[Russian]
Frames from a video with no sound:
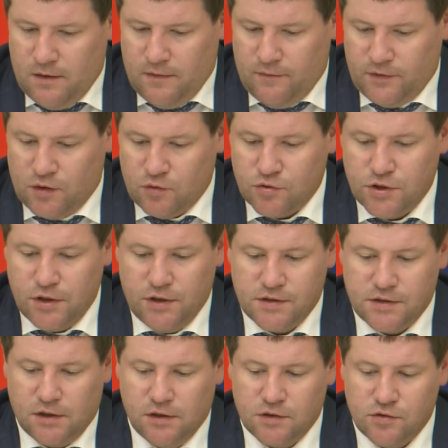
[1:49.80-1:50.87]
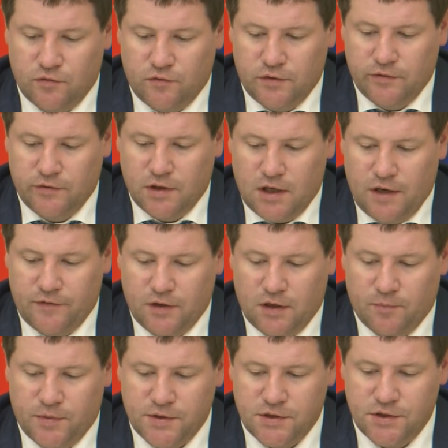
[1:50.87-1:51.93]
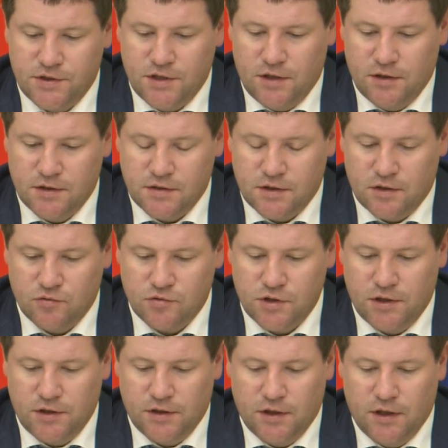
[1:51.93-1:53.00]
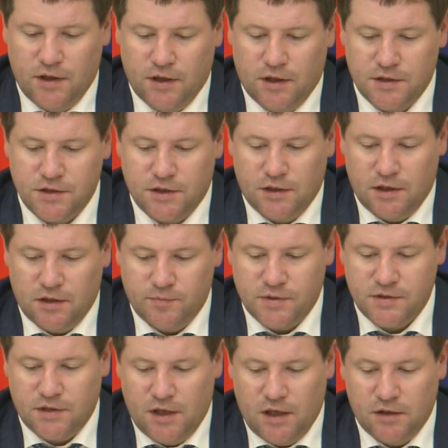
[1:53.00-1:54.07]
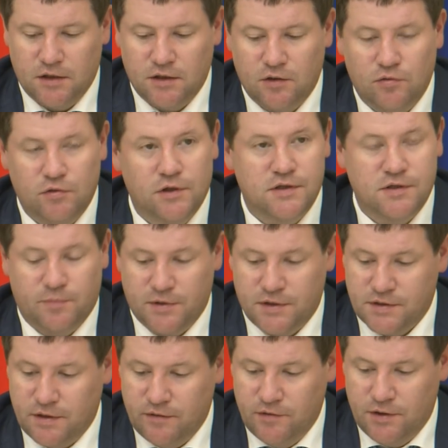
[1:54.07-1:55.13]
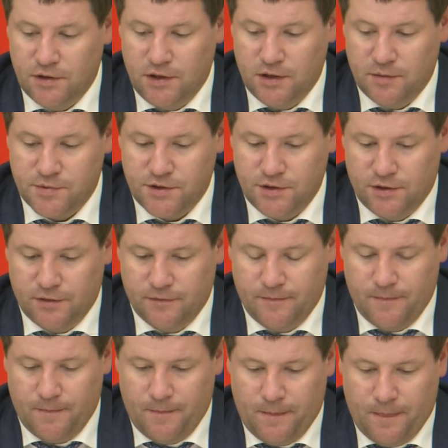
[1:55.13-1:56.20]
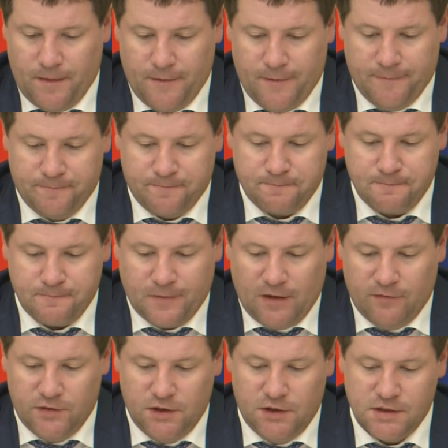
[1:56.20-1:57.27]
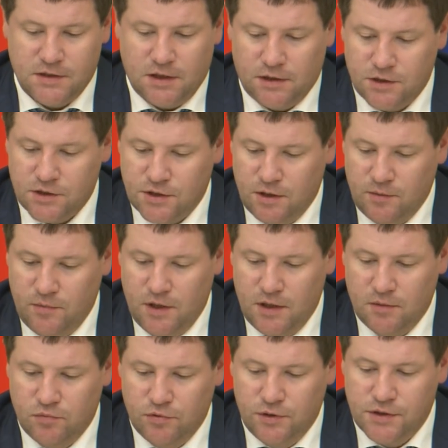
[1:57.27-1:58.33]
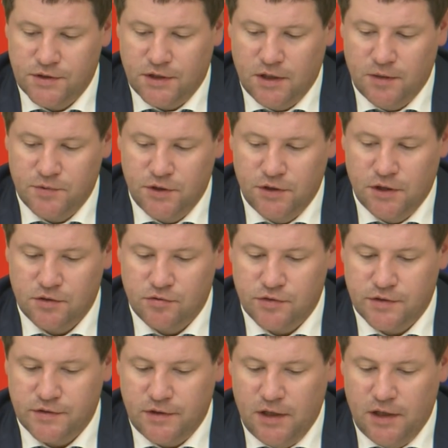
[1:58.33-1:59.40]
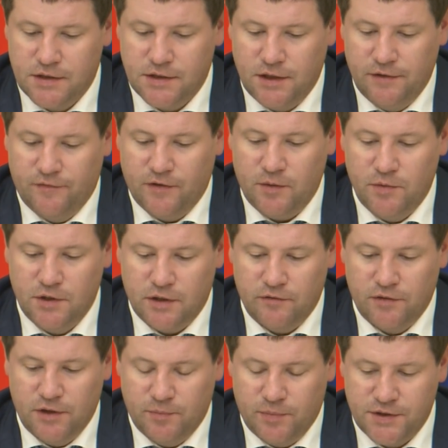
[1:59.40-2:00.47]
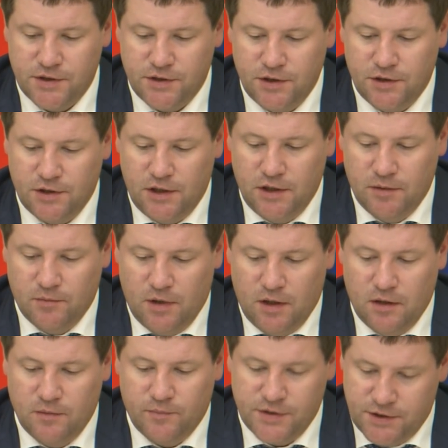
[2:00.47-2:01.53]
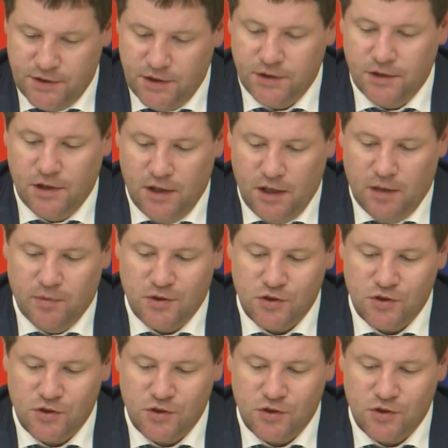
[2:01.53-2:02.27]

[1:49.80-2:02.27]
В нарушении согласованного графика посещений сооружений на горе Качканар постоянно находятся представители общины. В недостаточной мере буддийской общиной осуществляется информирование посетителей, посетителей об